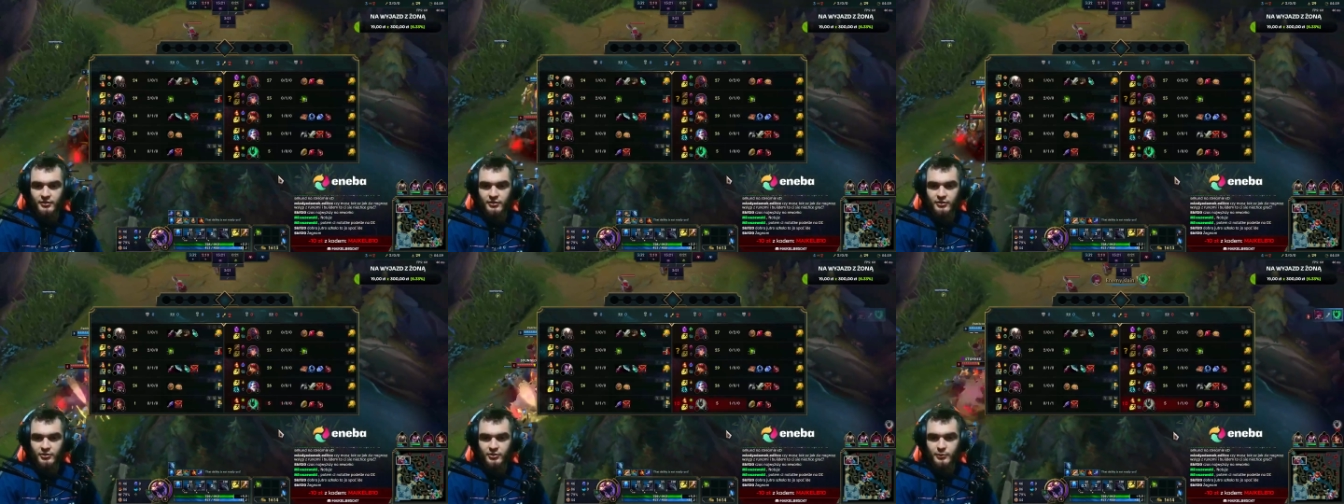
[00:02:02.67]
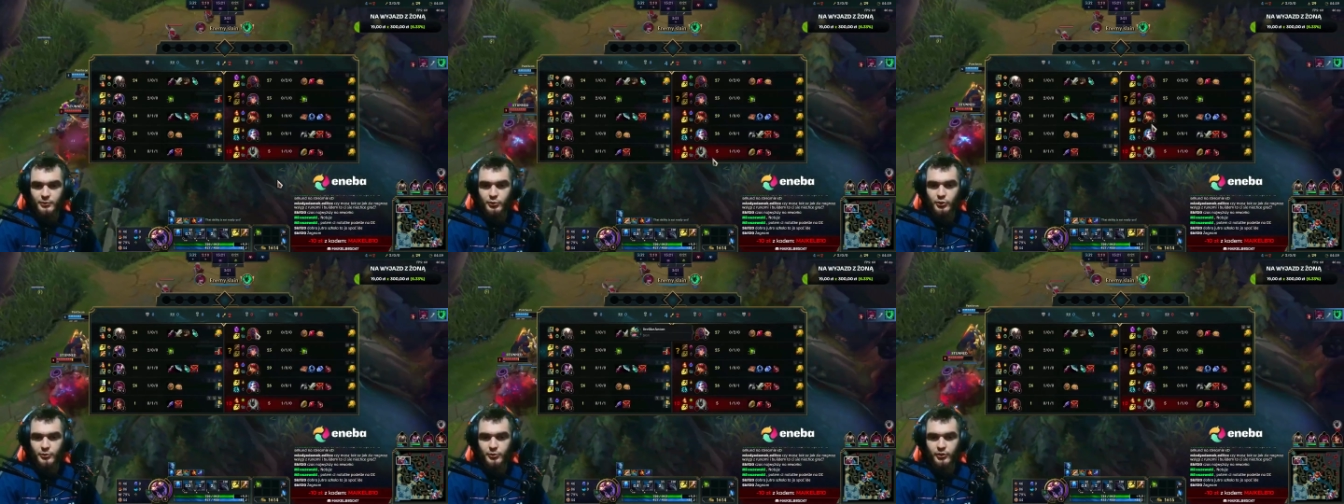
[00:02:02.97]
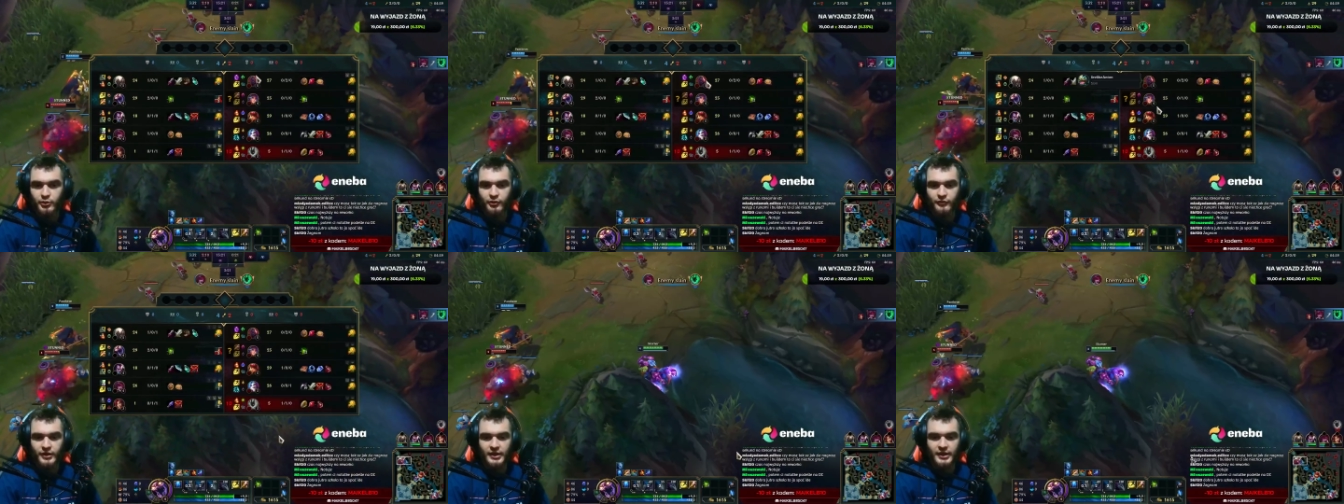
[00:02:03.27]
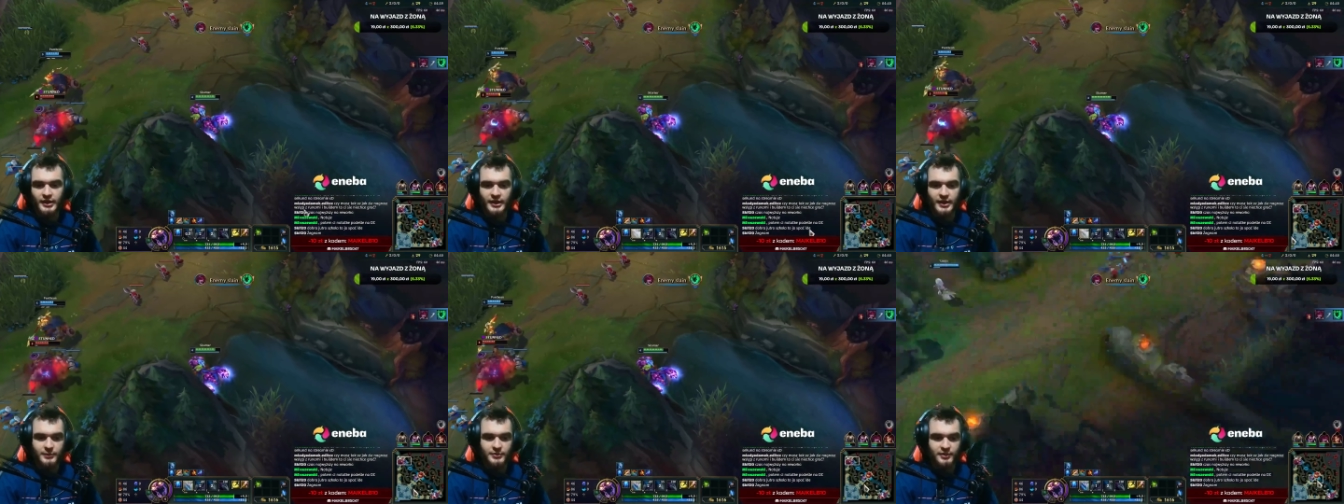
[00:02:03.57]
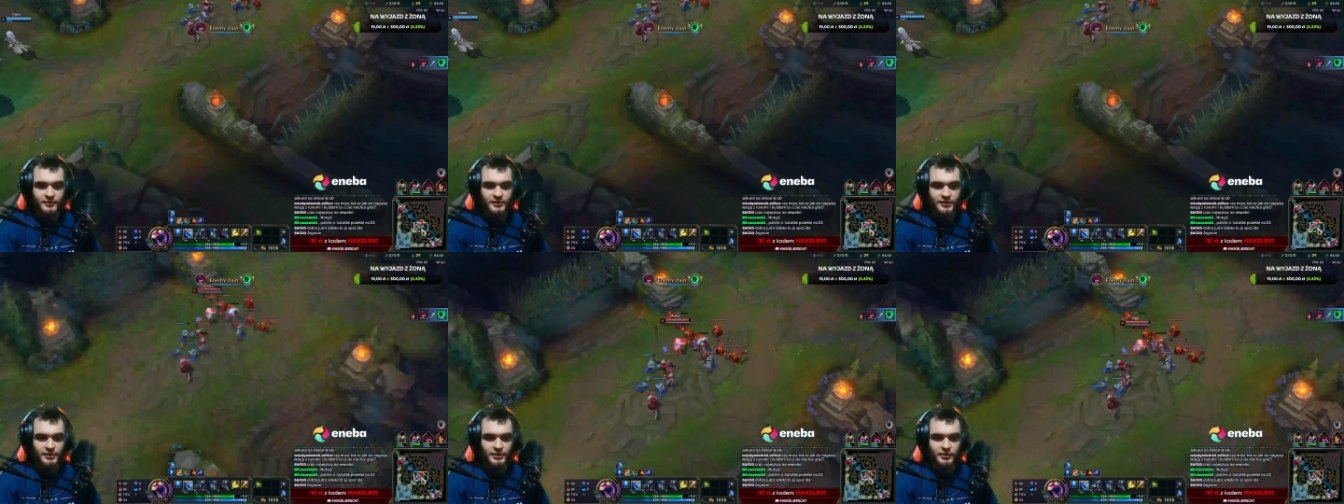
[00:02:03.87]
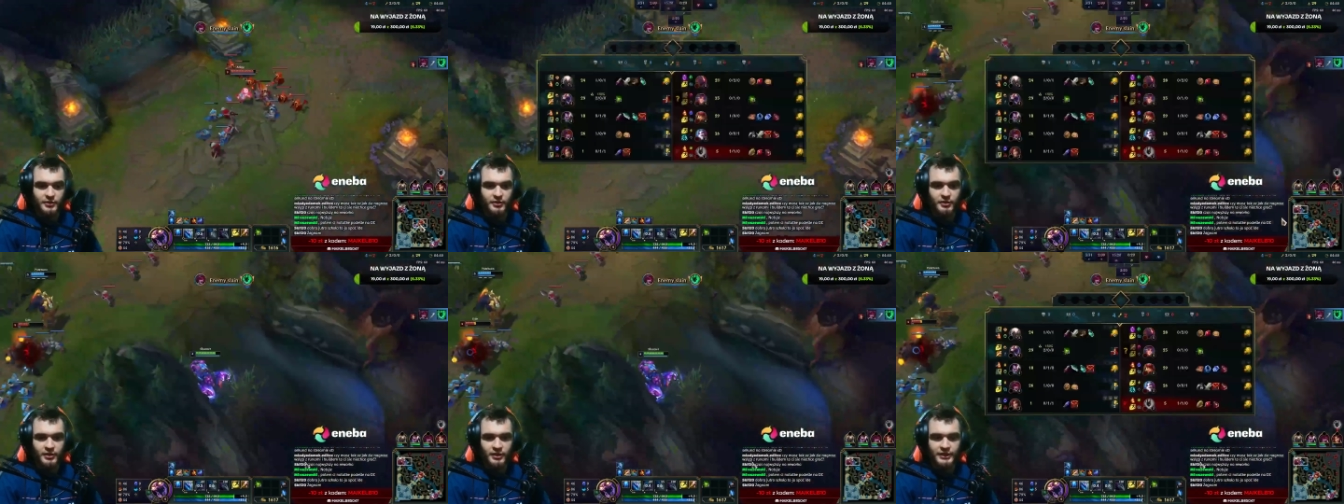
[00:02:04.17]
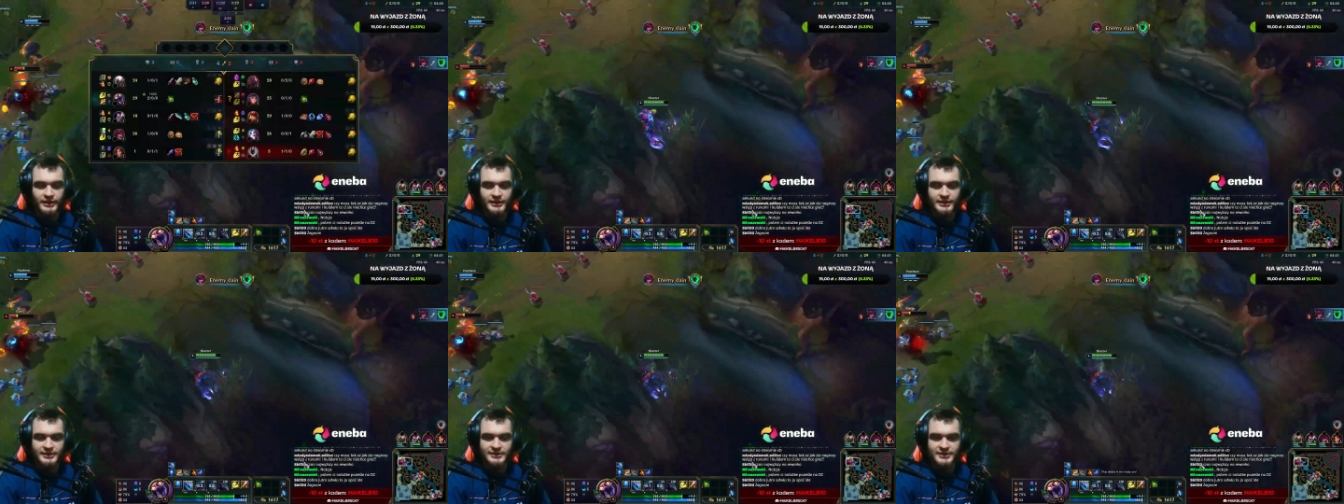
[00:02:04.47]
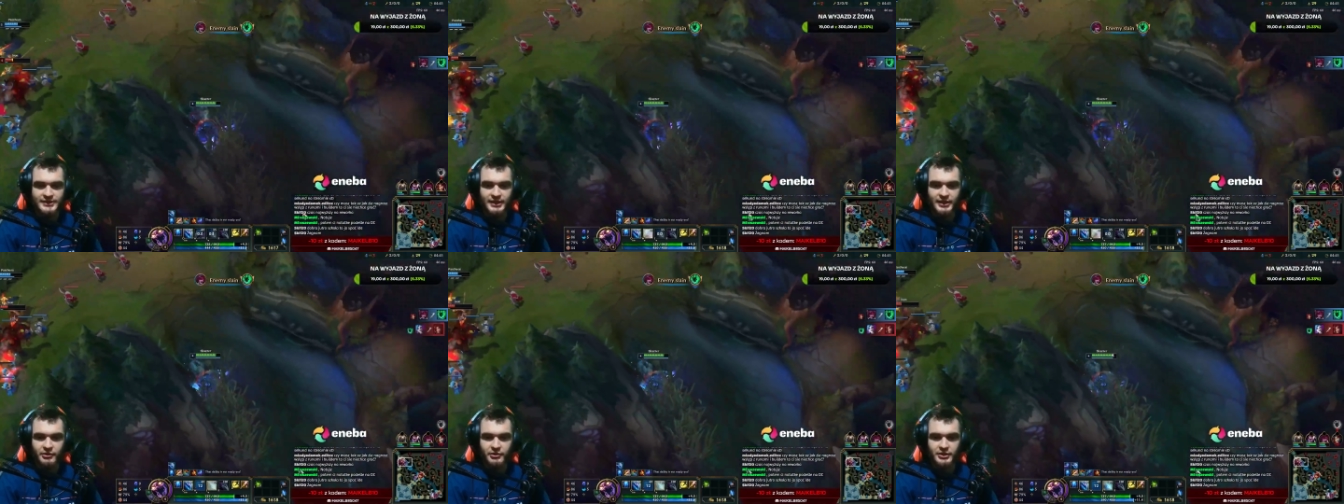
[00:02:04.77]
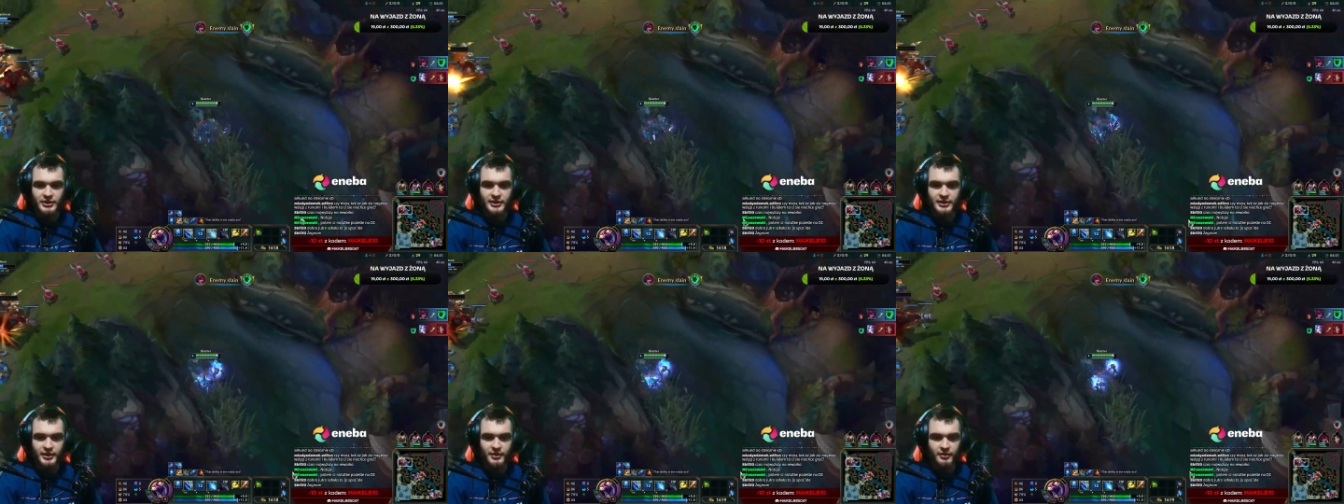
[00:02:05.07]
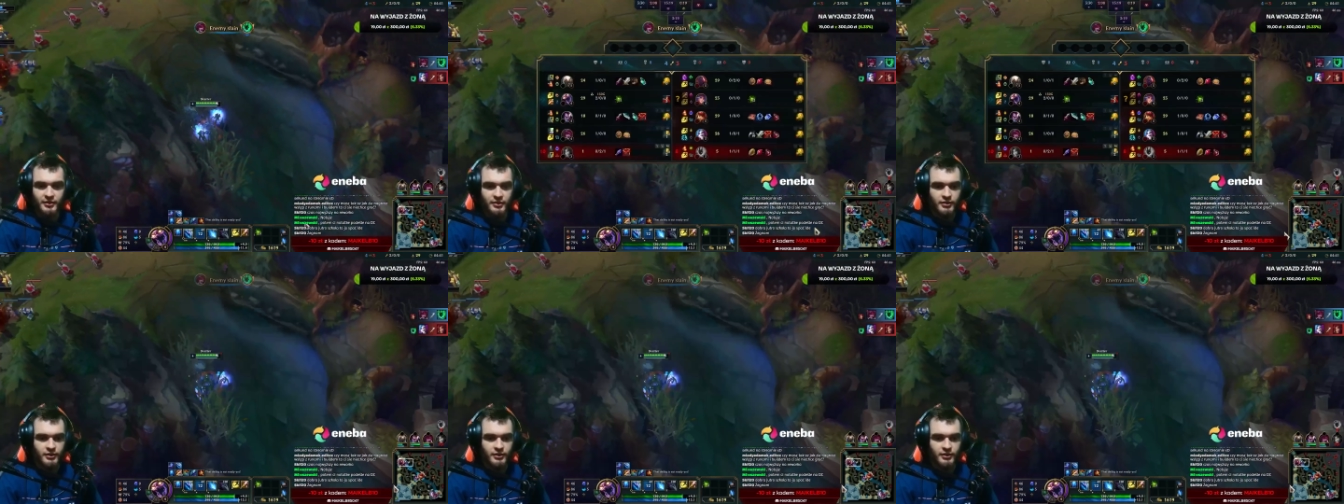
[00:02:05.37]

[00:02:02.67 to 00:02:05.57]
To byłoby o wiele lepsze w tego Sajonika.